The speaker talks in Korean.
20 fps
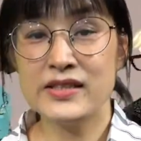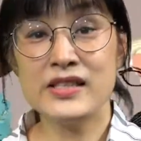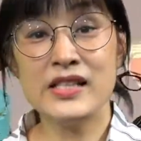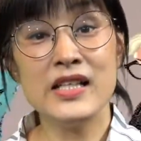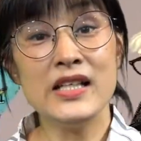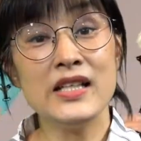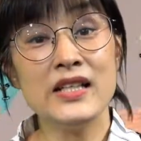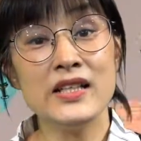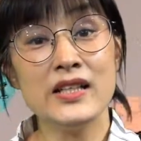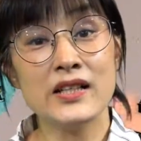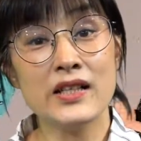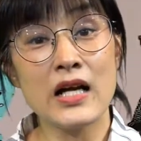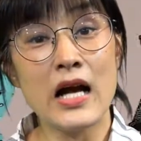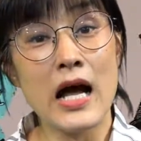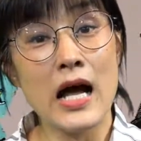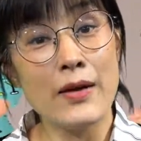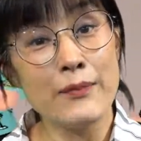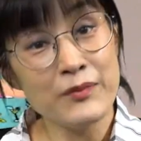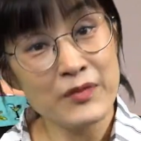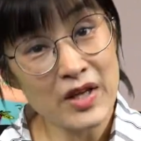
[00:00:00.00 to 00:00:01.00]
지인들과
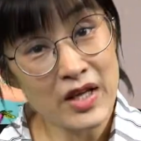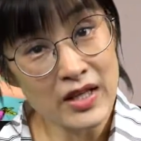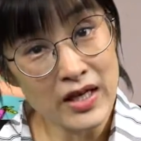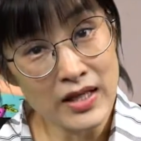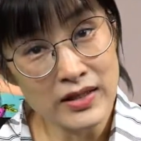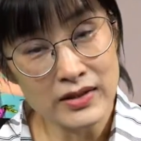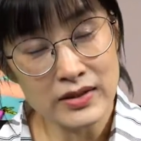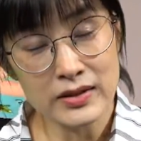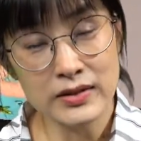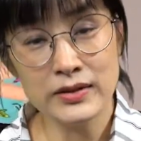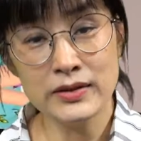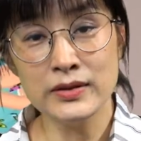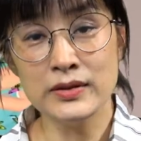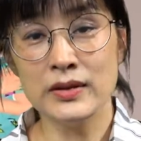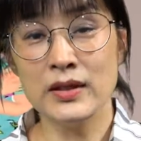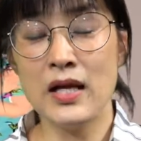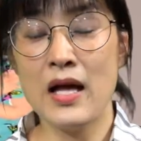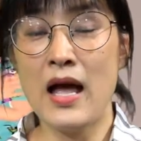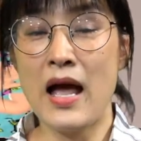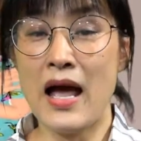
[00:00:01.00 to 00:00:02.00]

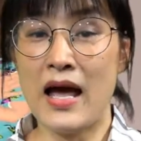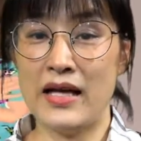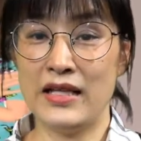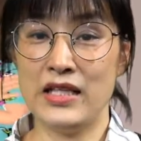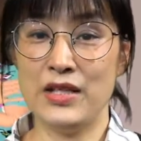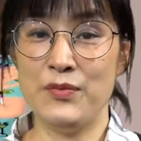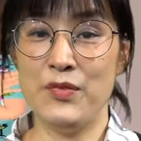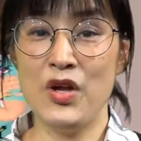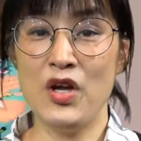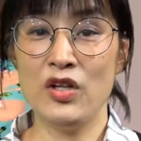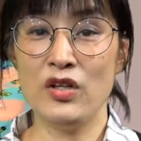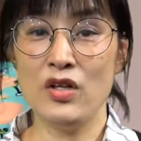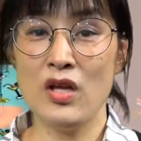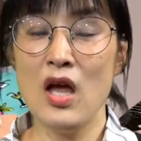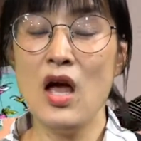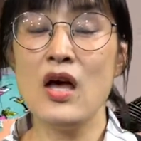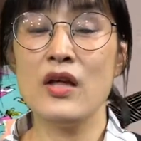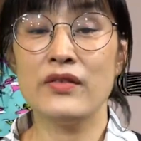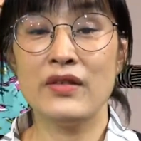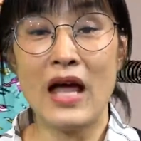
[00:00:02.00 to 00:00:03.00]
함께라든 아니면
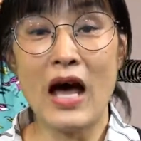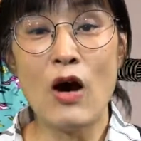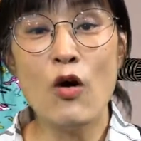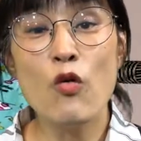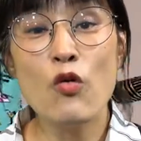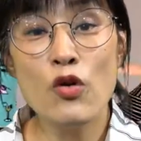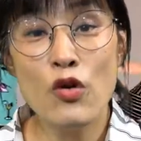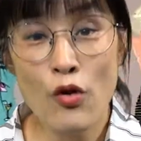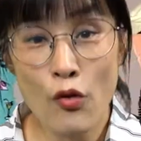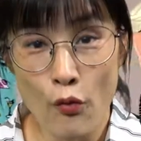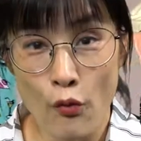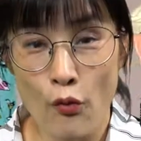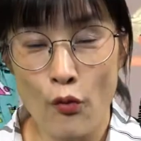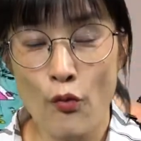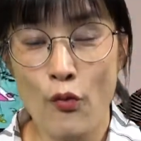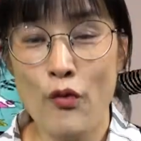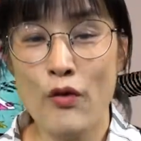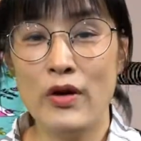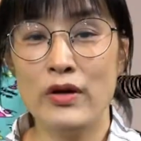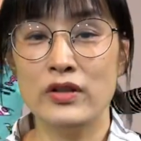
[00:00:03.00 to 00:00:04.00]
나홀로
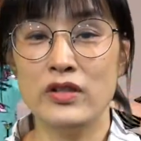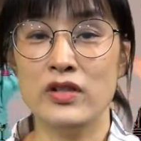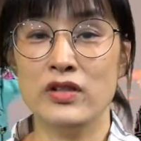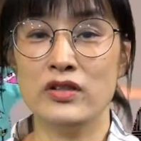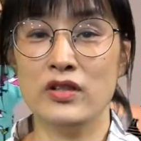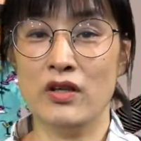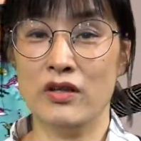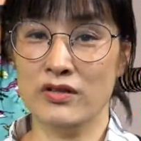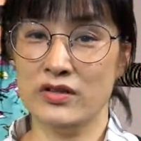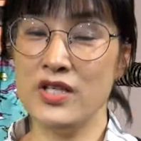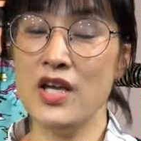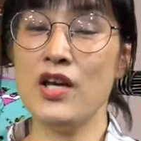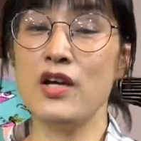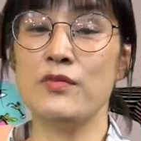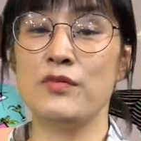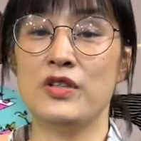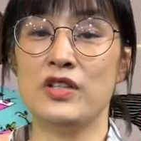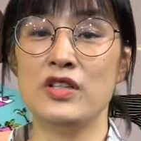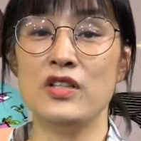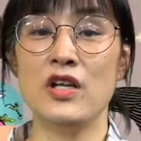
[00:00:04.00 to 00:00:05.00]
어,
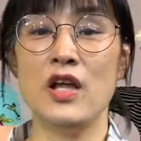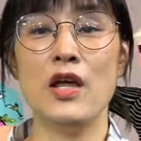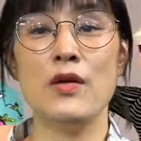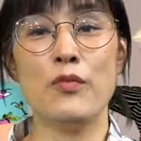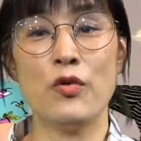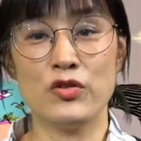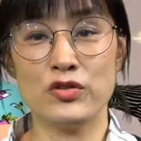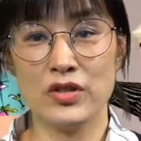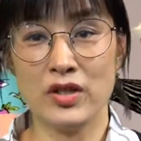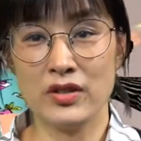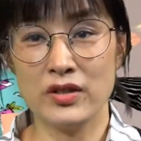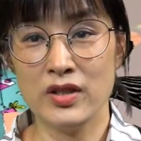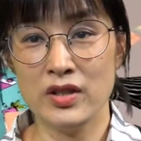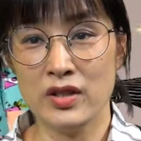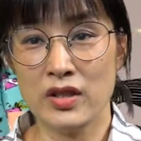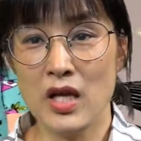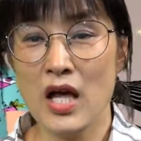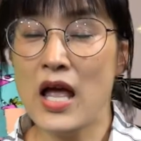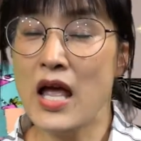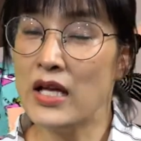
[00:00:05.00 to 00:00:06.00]
체험을 해
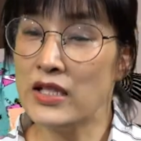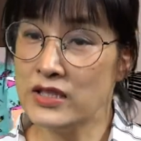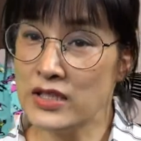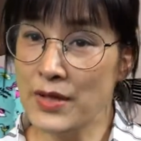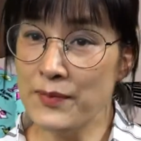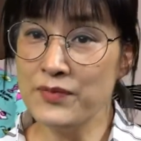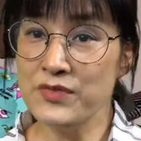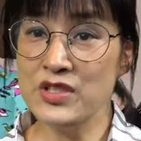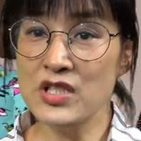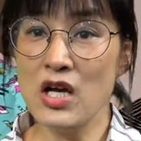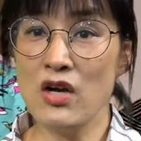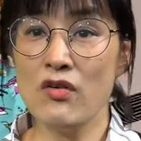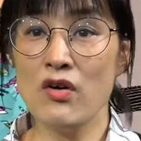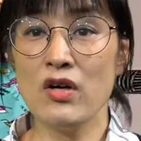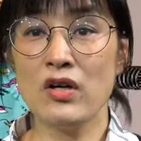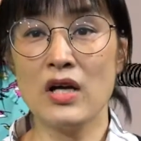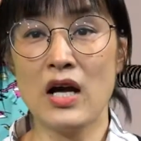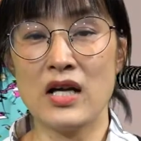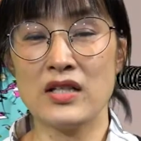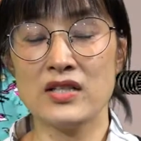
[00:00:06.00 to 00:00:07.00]
보셨던
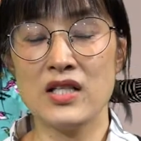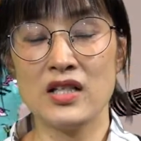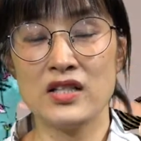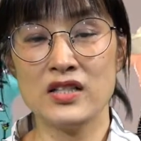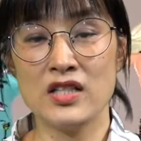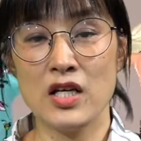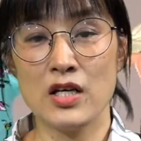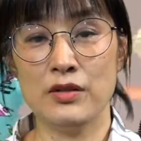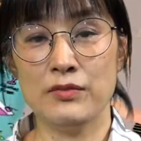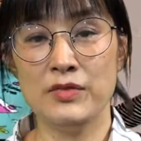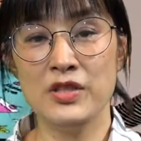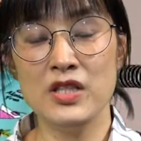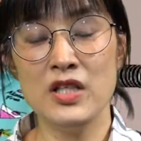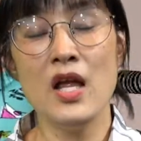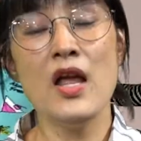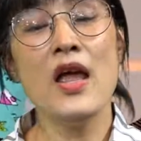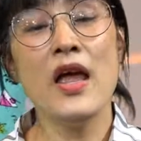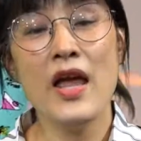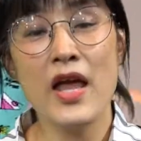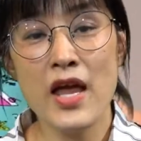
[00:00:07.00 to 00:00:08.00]
3차원 가상
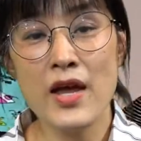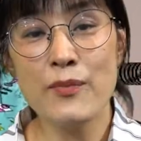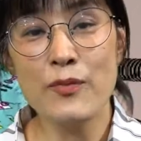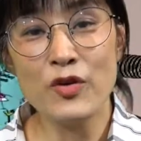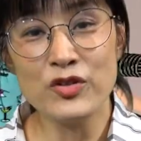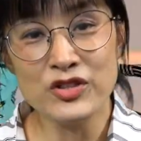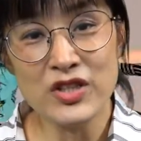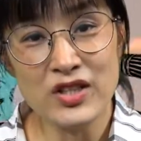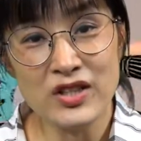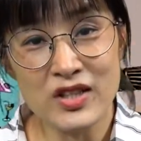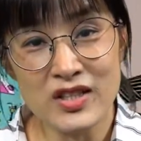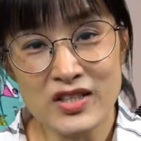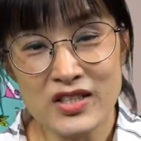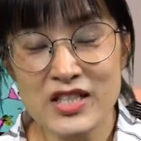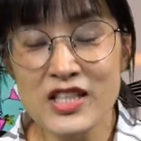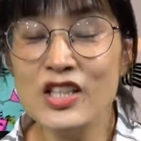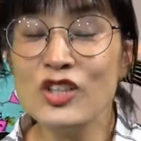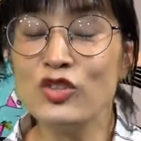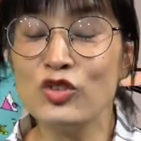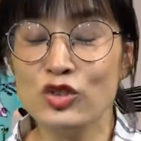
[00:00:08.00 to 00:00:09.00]
체험을 해
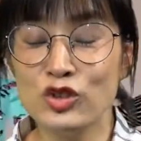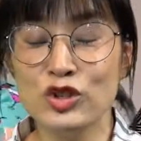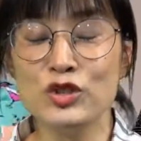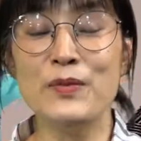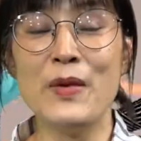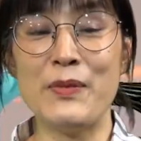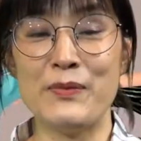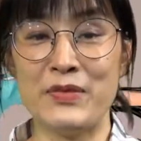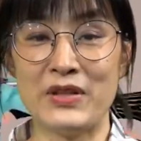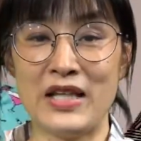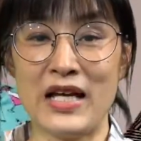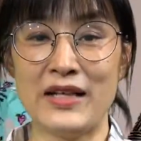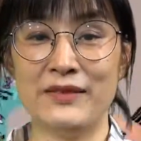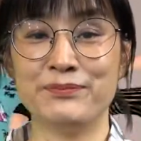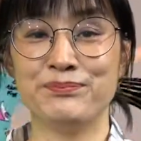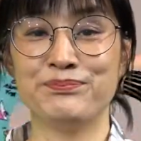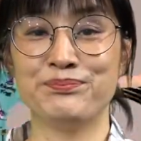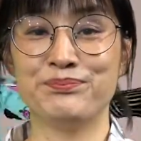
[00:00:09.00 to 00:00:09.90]
보셨는지 궁금합니다.